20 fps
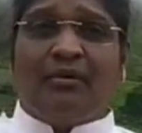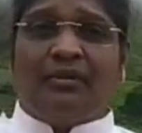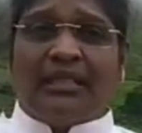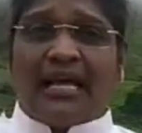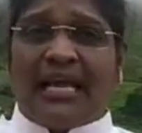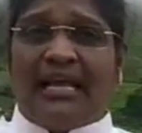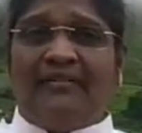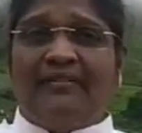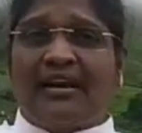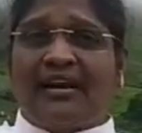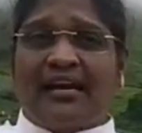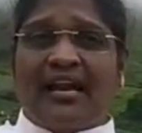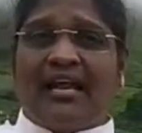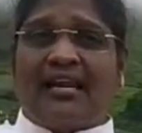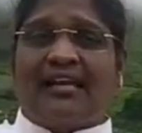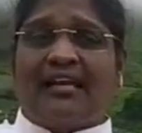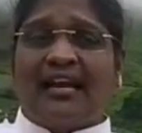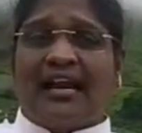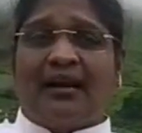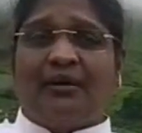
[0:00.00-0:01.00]
தலைவர்களாக
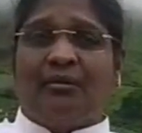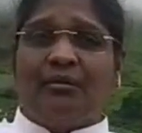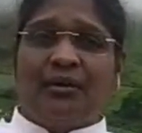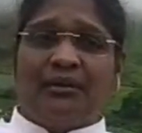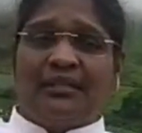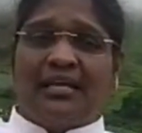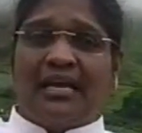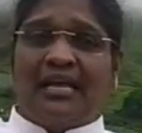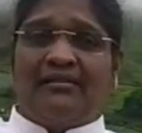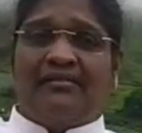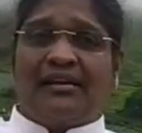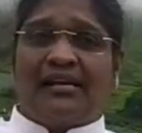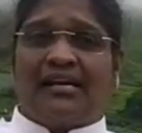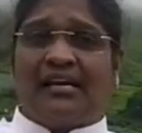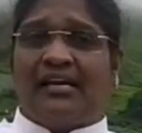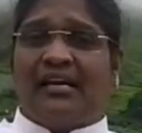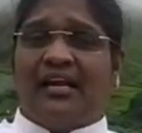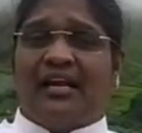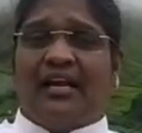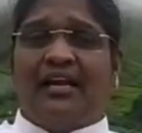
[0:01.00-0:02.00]
இருக்கிறாங்க ஊர்
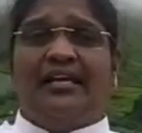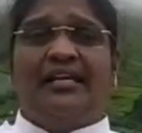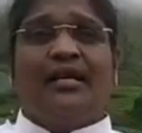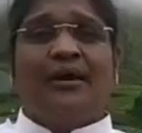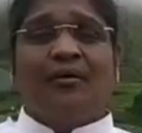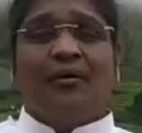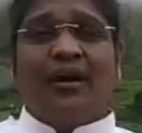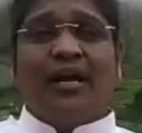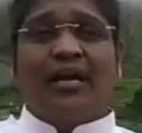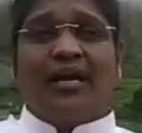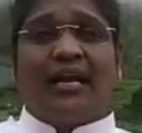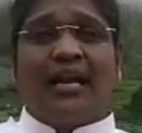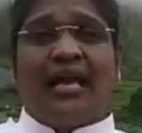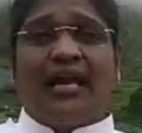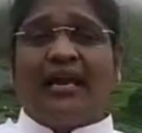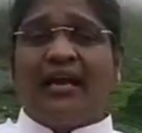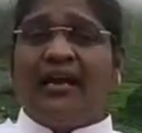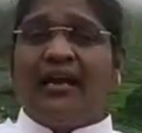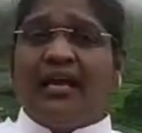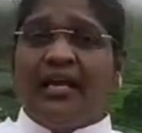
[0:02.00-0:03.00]
தலைவர்கள் இவங்களுக்கெல்லாம்
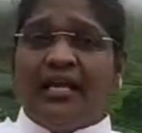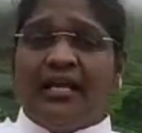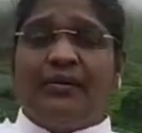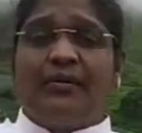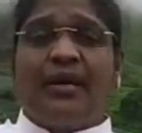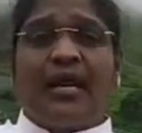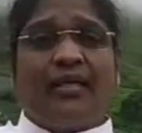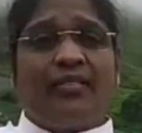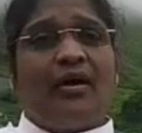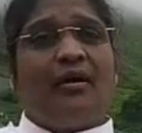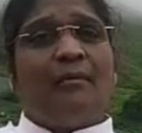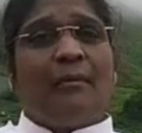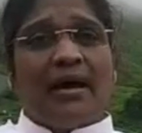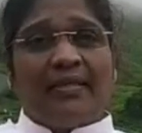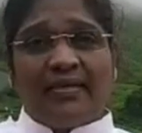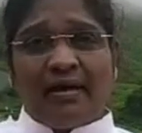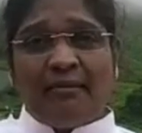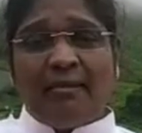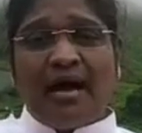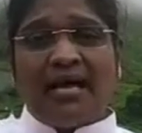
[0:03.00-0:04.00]
இவர் ஏதோ
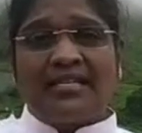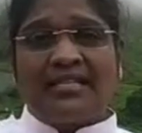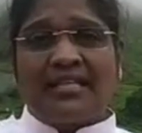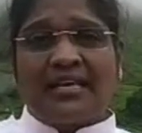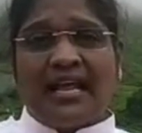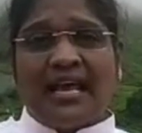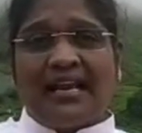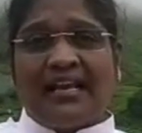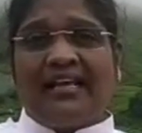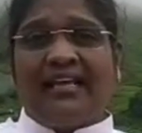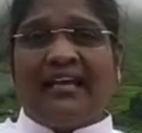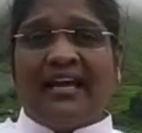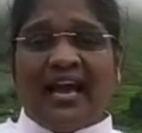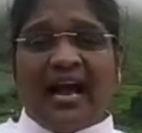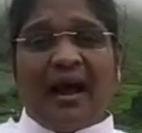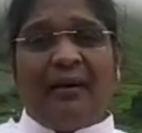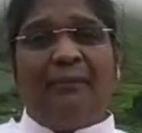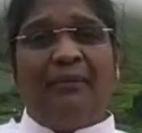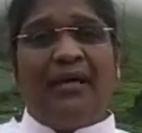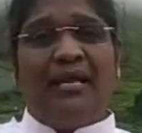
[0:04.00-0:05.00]
மதம் மாத்துறாரு
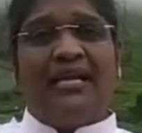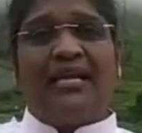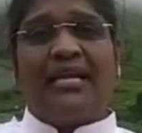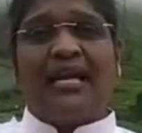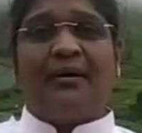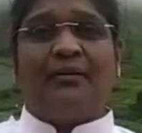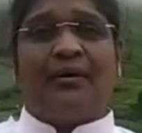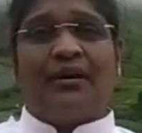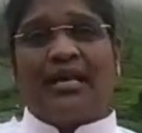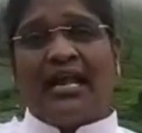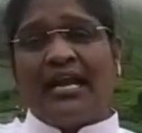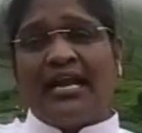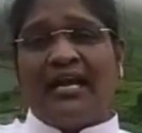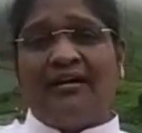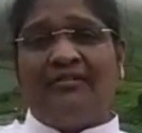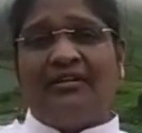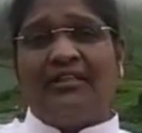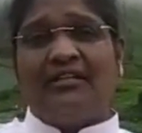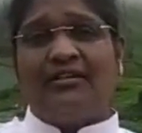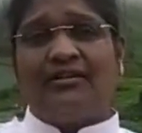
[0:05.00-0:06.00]
அப்படின்ற ஒரு
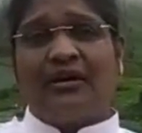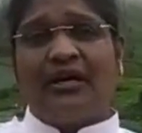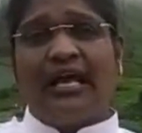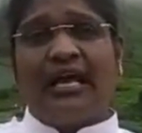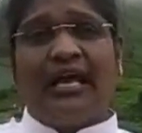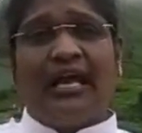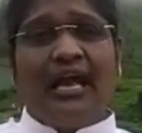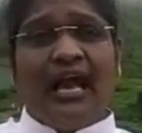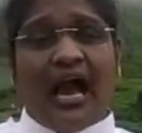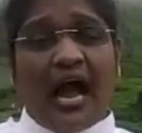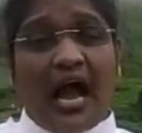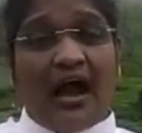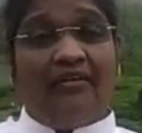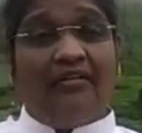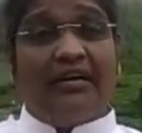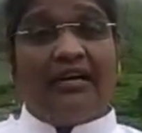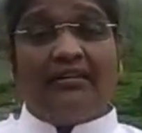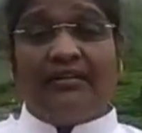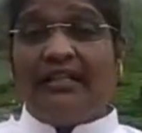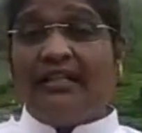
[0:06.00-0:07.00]
எண்ணம் வந்துட்டோடனே
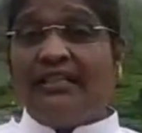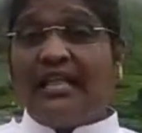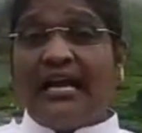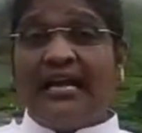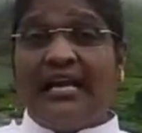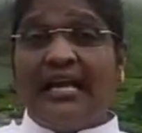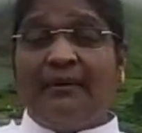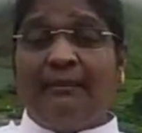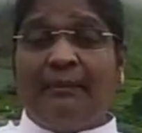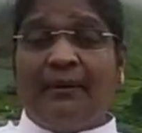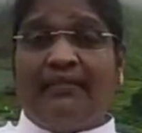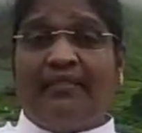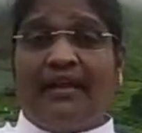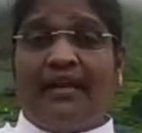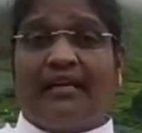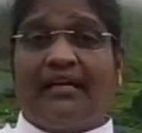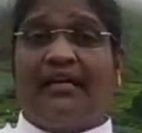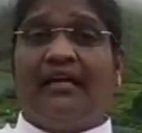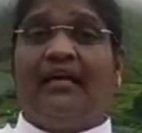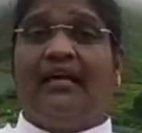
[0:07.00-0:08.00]
அவரை வந்து
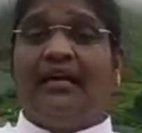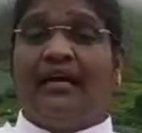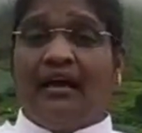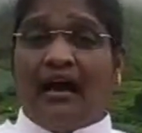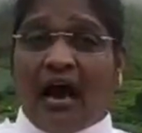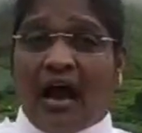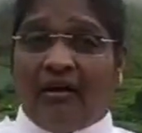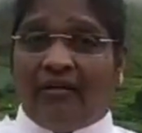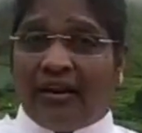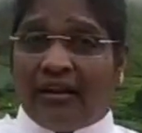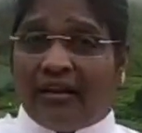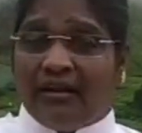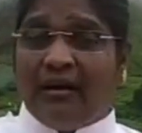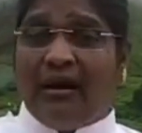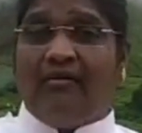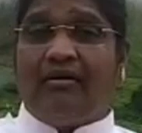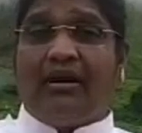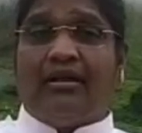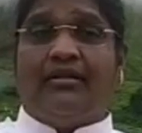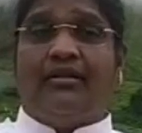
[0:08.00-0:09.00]
தண்டிப்பதற்கு அவரை
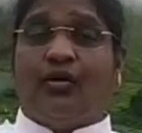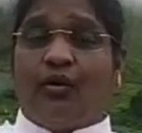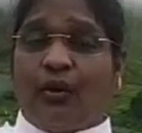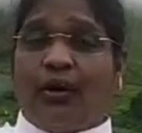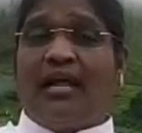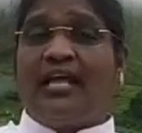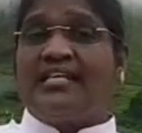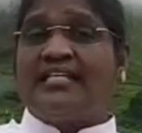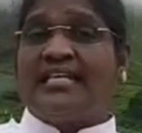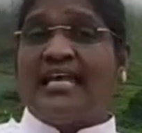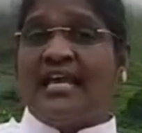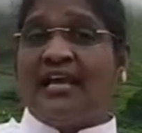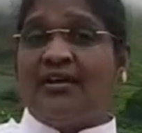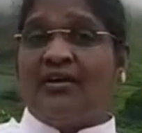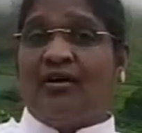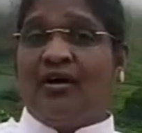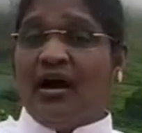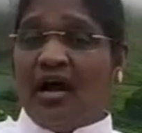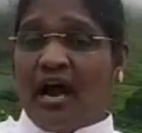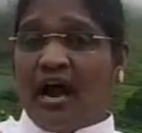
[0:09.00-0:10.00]
அவரை வந்து கொலை
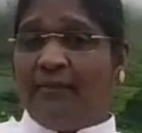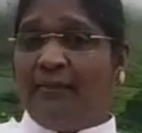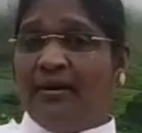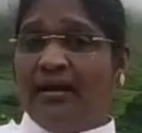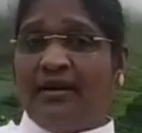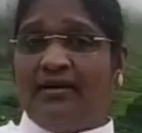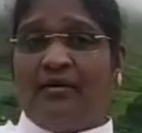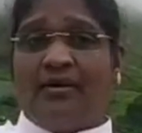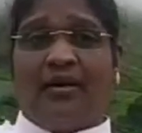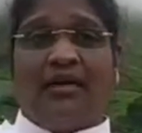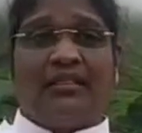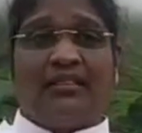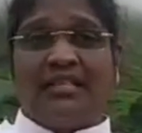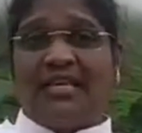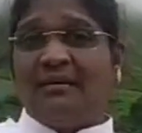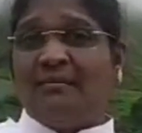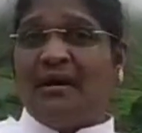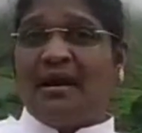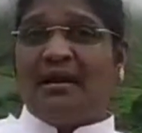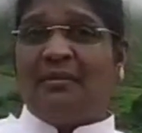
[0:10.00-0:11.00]
செய்யணும் அப்படின்னு ஒரு
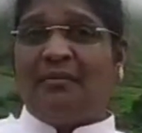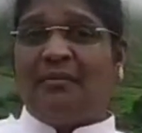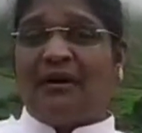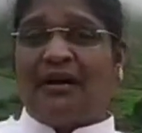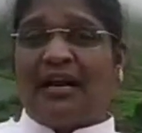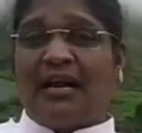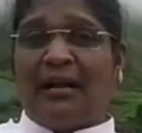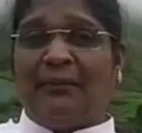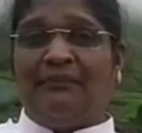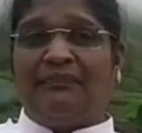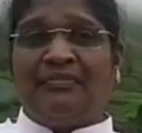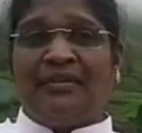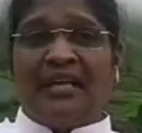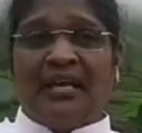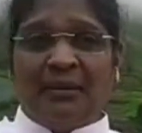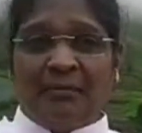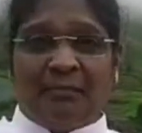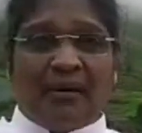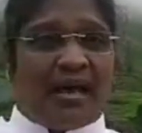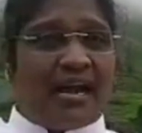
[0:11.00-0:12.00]
தீர்மானம் போடுறாங்க
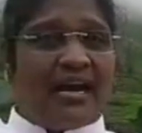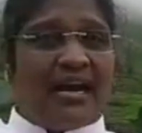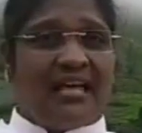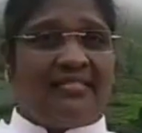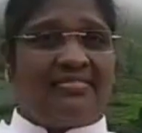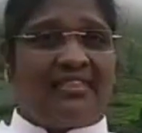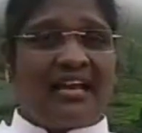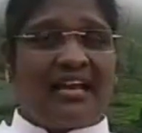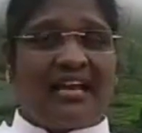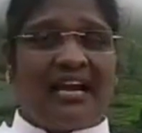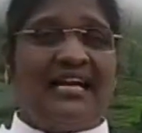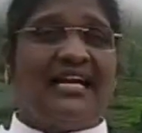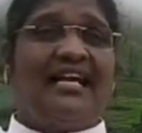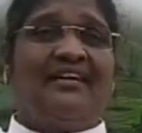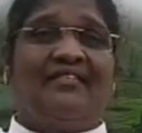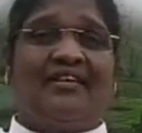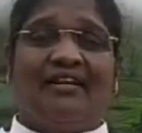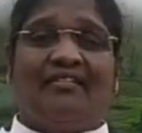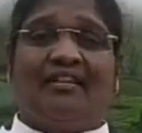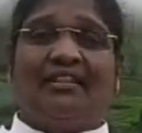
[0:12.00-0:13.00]
மரணத்தை கண்டு
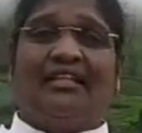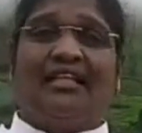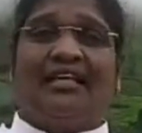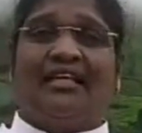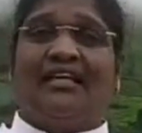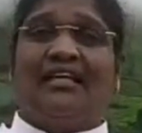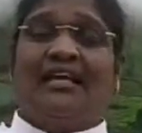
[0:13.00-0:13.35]
இவர் வந்து